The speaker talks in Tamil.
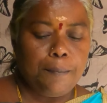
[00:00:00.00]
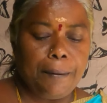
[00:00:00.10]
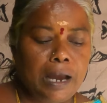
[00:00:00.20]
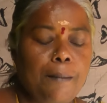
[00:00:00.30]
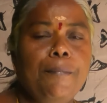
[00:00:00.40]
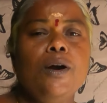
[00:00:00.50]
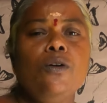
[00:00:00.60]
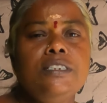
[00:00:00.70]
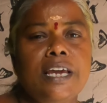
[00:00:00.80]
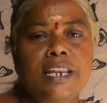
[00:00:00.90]
இப்போ
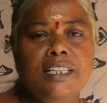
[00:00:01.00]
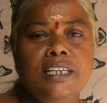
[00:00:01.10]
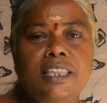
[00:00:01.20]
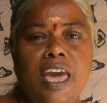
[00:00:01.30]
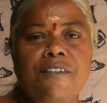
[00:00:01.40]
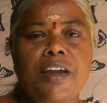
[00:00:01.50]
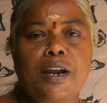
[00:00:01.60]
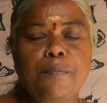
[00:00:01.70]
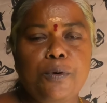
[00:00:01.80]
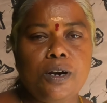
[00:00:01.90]
கம்பங்கூழ் செய்யறதுக்கு தேவையான
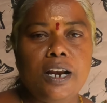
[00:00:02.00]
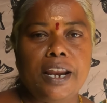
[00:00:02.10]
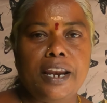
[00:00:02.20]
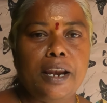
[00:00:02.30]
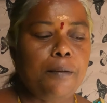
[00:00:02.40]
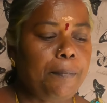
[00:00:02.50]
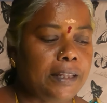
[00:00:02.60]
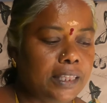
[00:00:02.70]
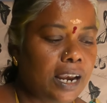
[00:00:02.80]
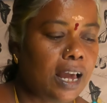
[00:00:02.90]
பொருட்கள் என்னென்னு
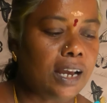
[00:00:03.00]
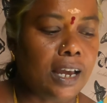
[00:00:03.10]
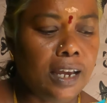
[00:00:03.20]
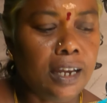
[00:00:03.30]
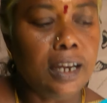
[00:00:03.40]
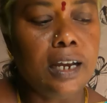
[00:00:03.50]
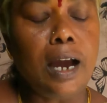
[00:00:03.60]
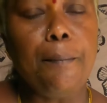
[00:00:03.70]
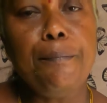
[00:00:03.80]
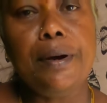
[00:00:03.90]
பார்த்துடலாங்க
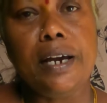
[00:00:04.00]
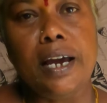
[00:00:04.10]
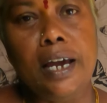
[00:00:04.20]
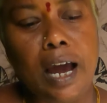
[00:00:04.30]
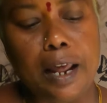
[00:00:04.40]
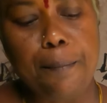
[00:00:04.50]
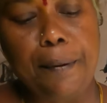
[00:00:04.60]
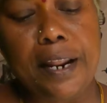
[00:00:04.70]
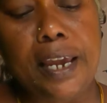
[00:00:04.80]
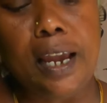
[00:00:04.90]
கம்புங்க
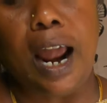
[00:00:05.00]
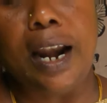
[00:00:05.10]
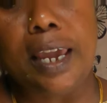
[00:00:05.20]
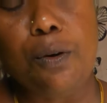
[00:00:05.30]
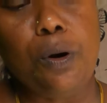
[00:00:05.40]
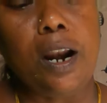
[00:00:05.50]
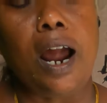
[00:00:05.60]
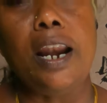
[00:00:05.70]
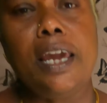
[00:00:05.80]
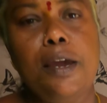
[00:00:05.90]
அரைப்படி அன்னைக்கு ஒரு
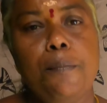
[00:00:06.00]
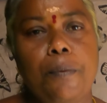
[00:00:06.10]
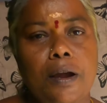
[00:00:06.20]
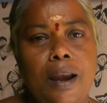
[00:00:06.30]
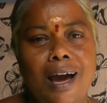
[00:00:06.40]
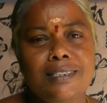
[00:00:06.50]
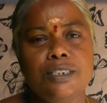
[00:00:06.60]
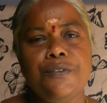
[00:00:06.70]
அன்னைக்கு இப்போ லாஸ்ட்